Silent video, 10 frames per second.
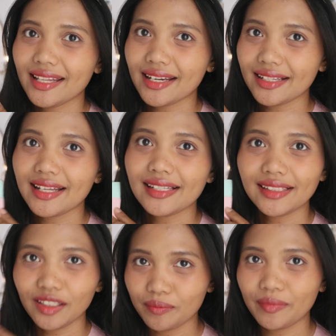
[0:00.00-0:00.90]
dari
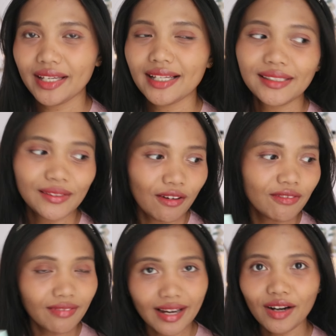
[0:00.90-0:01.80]
Dezomi
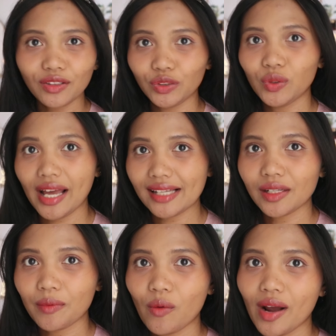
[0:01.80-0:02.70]
so far aku suka
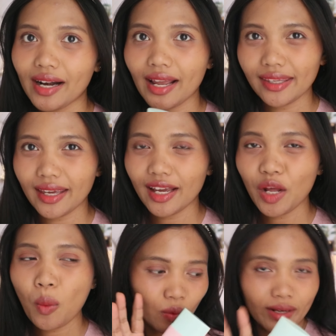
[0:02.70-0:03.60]
sama warnanya
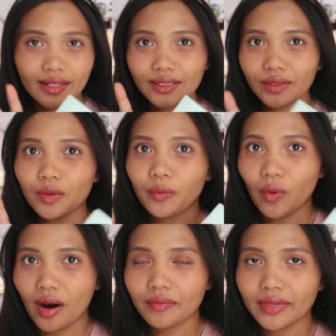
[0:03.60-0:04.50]
warnanya cukup
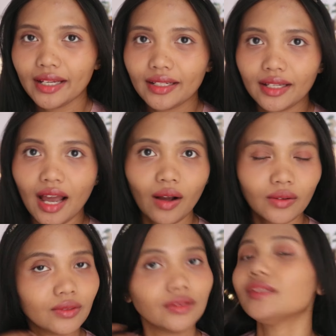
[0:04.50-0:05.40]
warm dan di
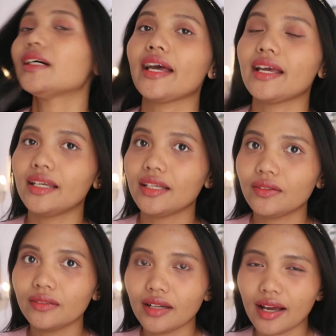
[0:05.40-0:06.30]
aku kayak gini
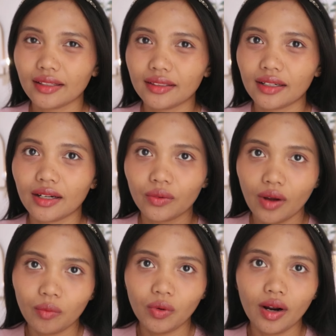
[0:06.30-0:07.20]
tuh nggak terlalu
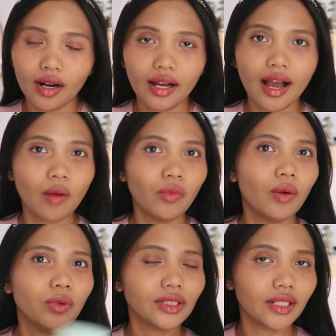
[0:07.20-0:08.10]
abu nggak
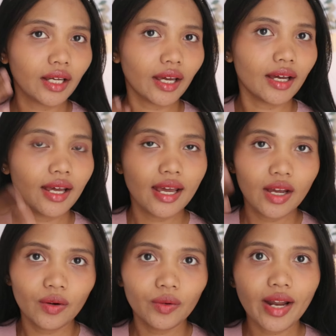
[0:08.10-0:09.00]
abu-abu jadi kayak
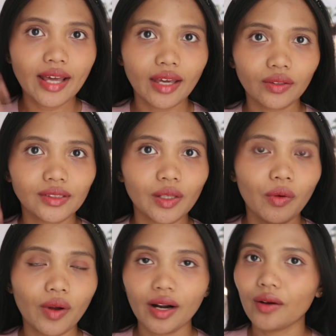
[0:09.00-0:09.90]
udah nyatu
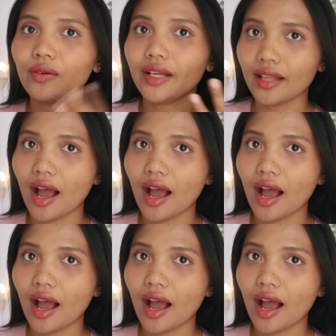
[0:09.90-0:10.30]
sama warna kulit